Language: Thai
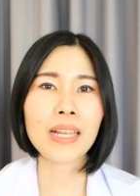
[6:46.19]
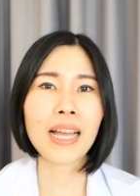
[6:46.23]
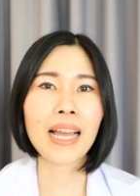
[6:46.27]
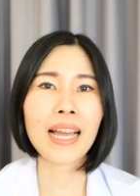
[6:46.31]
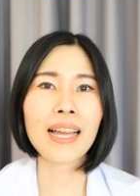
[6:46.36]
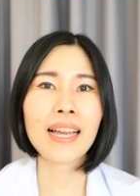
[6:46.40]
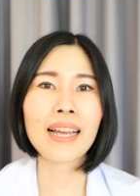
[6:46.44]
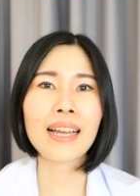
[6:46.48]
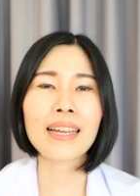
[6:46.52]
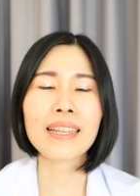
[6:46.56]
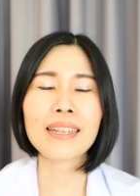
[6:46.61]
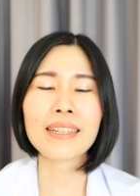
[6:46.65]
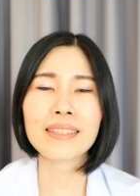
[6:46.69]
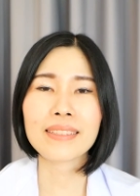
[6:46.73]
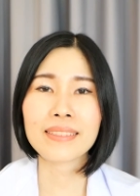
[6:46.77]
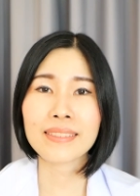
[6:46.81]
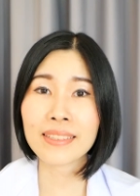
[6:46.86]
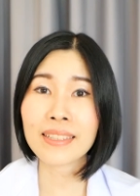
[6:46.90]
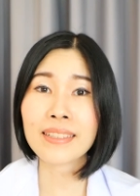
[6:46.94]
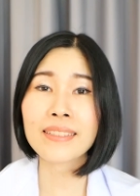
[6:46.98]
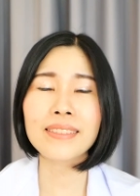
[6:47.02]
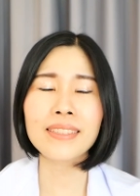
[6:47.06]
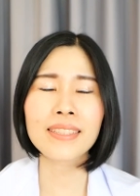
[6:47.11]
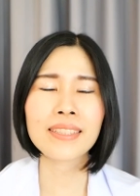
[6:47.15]

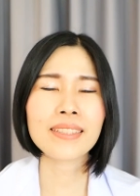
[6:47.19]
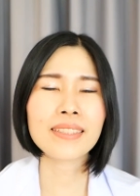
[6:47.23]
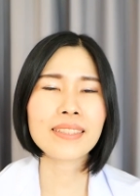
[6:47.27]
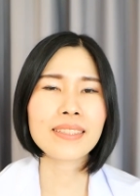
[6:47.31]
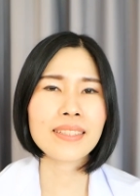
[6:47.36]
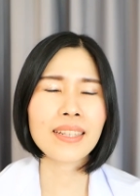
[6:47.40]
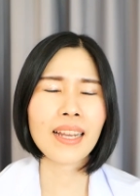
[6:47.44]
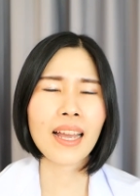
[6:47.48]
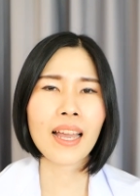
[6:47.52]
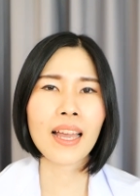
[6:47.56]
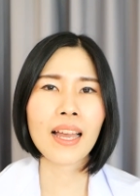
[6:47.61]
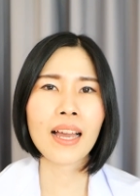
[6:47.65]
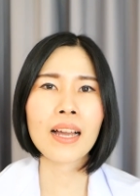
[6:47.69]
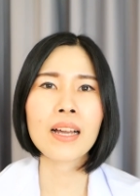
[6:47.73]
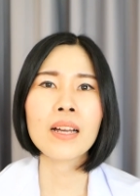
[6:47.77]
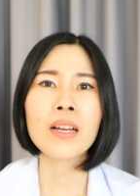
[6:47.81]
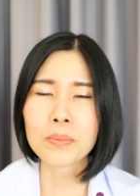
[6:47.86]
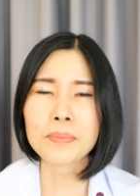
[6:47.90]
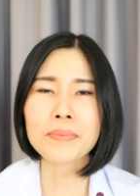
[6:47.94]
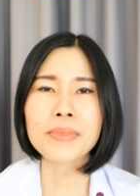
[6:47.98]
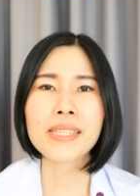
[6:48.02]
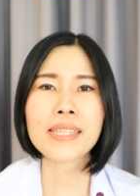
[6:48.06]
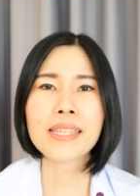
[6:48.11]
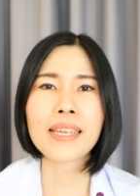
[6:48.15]
2.5 เยอะๆ นะคะ ก
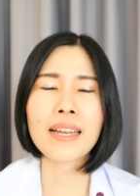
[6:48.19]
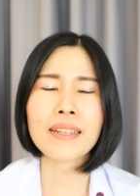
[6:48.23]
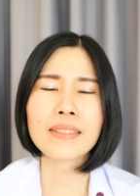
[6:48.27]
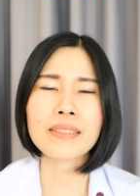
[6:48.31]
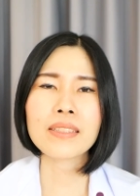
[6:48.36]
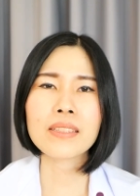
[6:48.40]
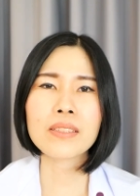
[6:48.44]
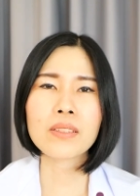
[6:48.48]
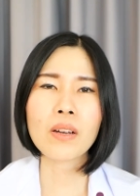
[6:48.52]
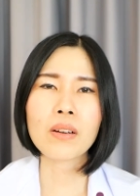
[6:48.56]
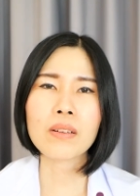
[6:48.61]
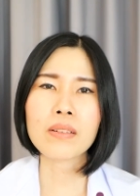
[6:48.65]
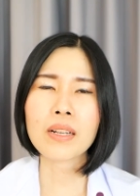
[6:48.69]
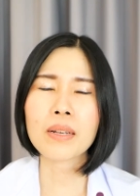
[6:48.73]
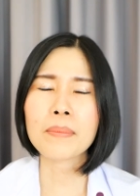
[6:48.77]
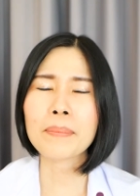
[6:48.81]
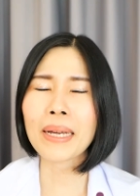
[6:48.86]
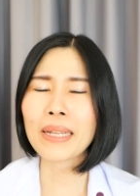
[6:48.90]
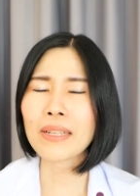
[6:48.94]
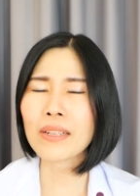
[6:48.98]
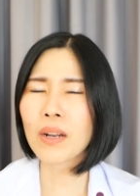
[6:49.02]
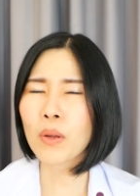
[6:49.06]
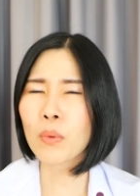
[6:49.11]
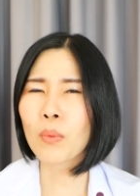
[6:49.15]
ลุ่มเสี่ยงที่ต้องระ
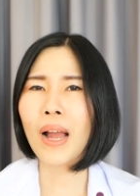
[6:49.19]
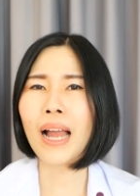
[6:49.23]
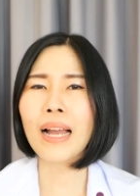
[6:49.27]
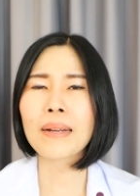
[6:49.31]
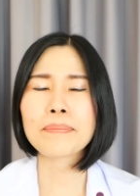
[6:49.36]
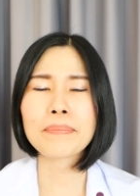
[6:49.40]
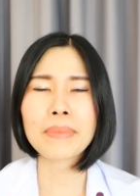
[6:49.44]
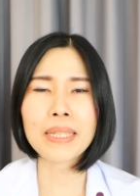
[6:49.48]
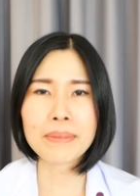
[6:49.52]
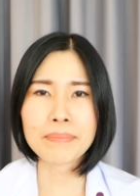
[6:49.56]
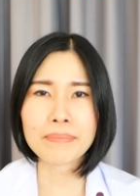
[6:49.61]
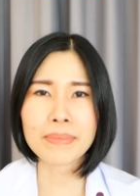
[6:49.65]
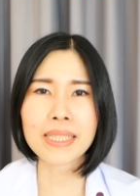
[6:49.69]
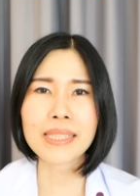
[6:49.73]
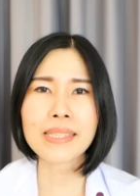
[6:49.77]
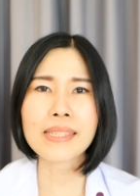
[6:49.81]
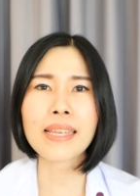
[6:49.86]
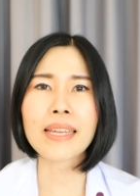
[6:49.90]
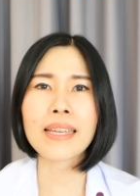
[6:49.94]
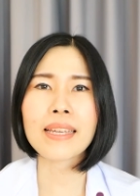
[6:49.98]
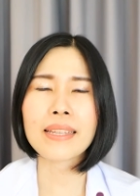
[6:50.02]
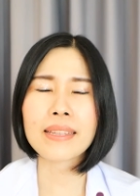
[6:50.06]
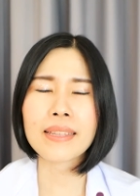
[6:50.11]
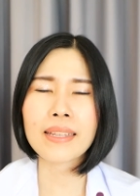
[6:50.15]
มัดระวังเป็นพิ
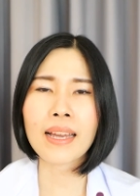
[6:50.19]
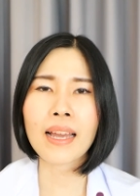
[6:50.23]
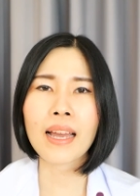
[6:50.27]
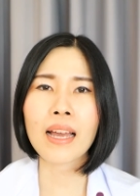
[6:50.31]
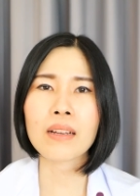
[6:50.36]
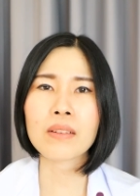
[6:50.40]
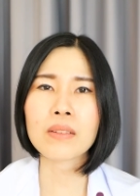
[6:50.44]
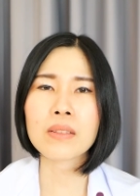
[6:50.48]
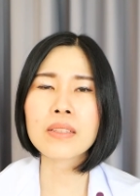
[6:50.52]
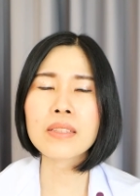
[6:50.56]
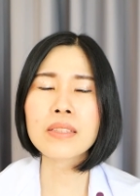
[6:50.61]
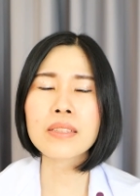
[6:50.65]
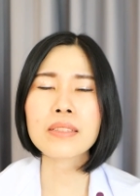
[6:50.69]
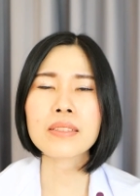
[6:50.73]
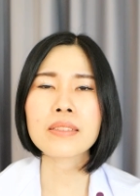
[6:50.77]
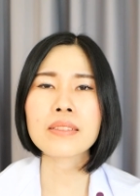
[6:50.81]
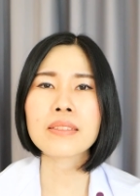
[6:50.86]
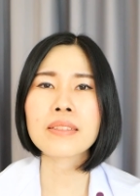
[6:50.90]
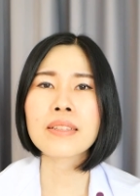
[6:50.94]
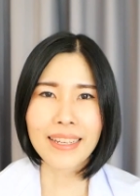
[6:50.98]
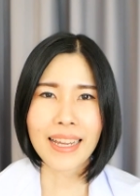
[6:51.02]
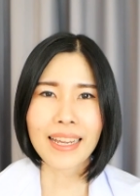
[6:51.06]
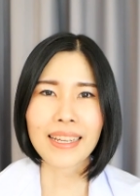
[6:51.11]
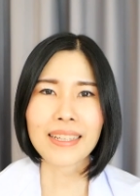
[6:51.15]
เศษนะคะ ก็คือ
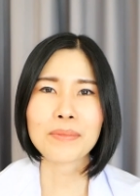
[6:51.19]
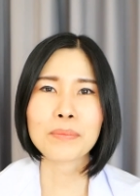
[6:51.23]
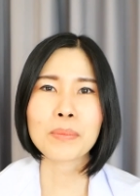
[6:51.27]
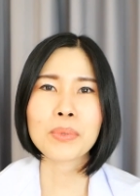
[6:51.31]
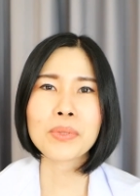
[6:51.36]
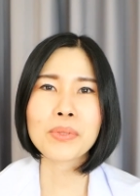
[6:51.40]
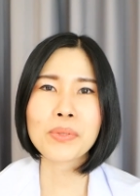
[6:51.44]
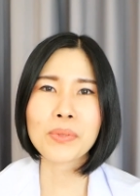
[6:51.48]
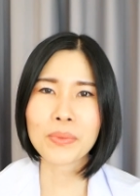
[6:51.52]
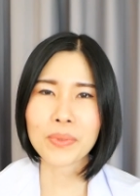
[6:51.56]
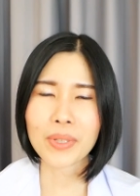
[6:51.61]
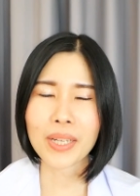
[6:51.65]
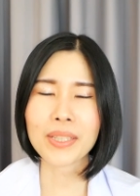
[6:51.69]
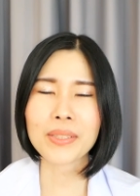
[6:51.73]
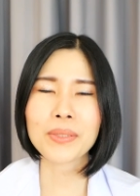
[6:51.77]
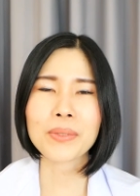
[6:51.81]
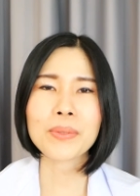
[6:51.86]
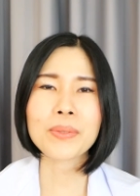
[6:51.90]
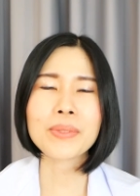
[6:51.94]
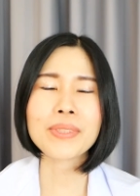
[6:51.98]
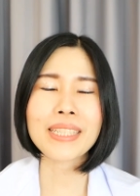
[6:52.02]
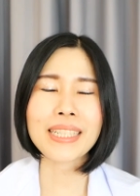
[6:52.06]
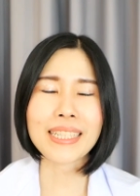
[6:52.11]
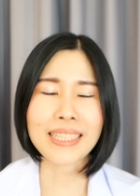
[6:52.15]
เด็กผู้สูงอา
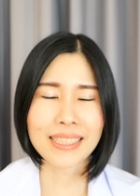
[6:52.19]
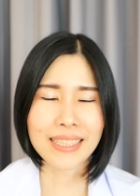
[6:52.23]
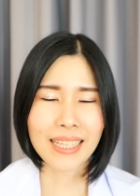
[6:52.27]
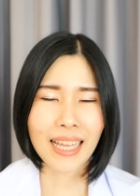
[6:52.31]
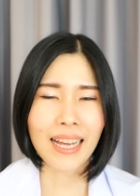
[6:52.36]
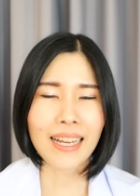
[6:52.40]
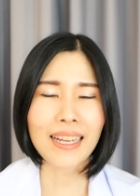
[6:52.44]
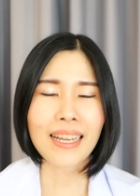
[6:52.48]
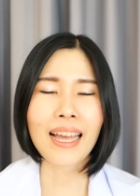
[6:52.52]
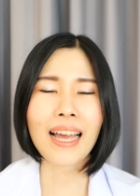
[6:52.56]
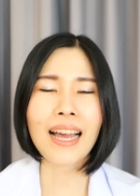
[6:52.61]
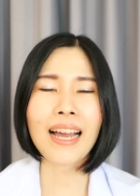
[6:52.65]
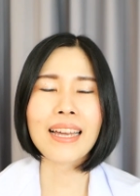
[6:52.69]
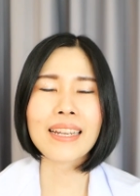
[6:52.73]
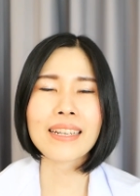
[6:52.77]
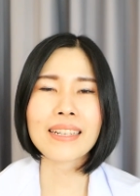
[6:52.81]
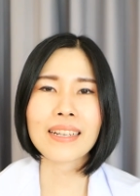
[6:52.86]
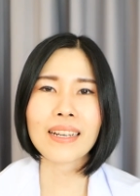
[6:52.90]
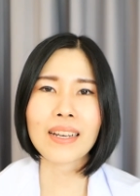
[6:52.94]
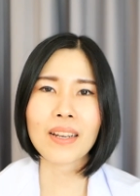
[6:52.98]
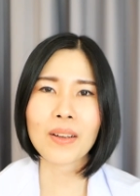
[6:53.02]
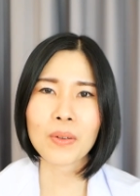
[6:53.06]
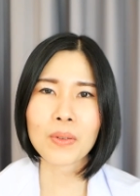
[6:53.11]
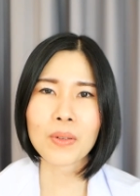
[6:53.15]
ยุหญิงตั้งครร
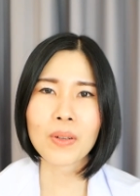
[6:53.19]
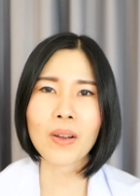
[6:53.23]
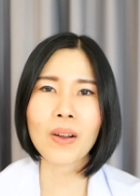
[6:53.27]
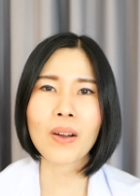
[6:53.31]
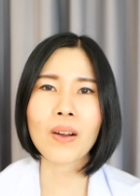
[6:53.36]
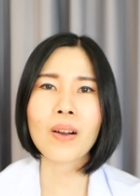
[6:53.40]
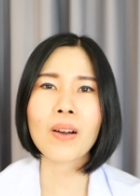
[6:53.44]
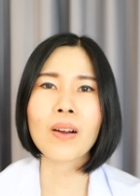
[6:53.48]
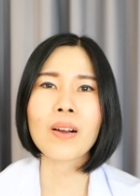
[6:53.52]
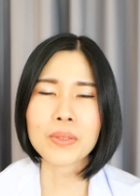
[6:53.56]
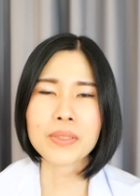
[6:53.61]
ภ์ แล้วก็